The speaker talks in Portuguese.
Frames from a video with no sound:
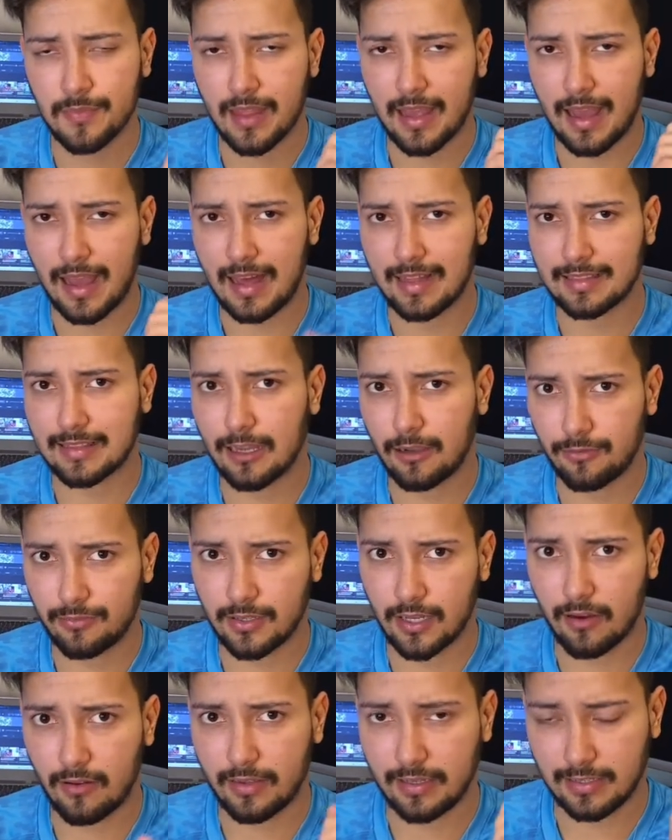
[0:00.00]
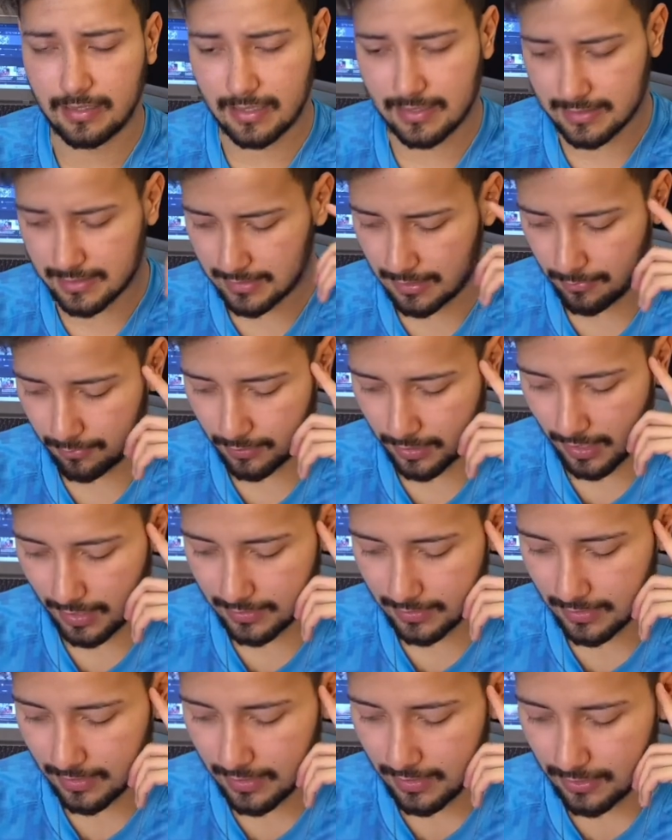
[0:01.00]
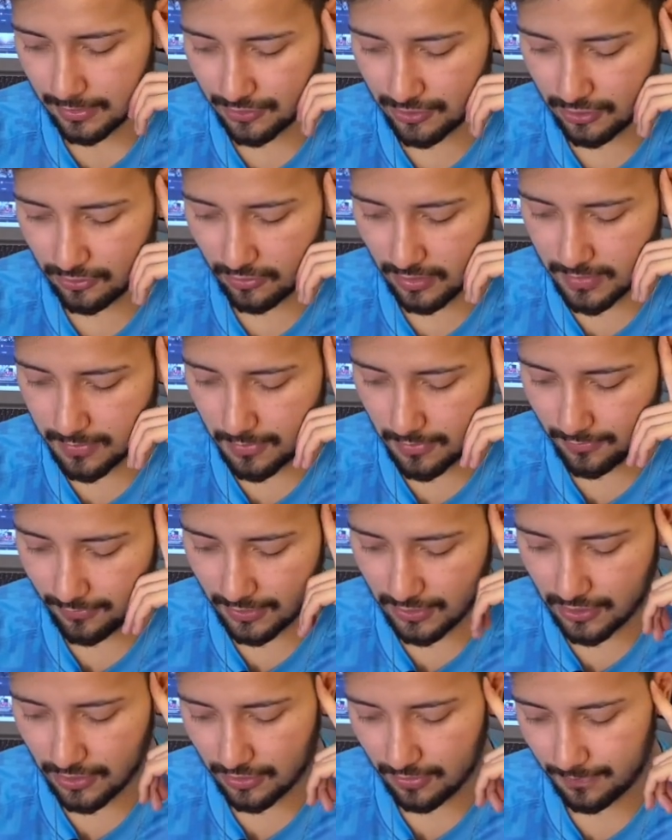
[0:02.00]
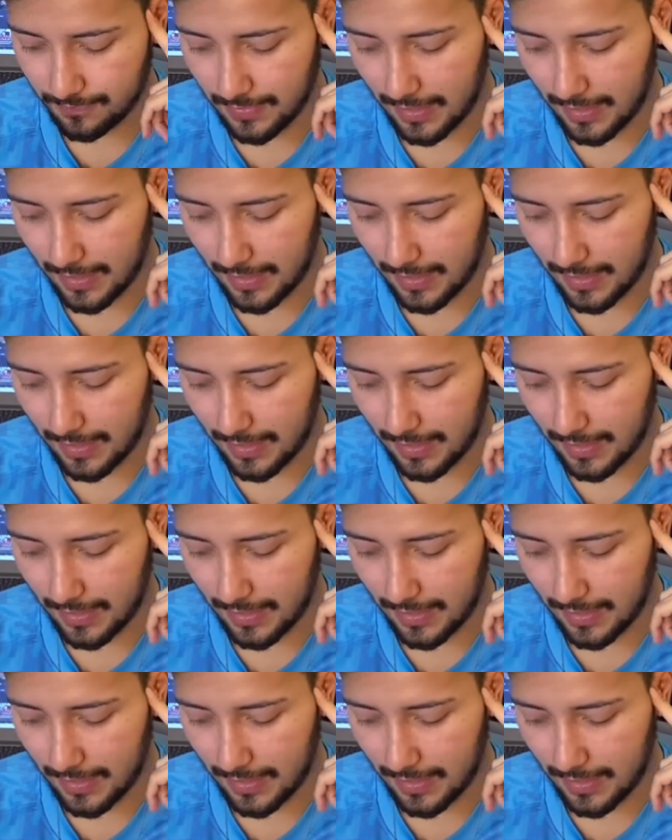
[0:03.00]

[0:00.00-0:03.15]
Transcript: até o final aí dessa temporada de 2022.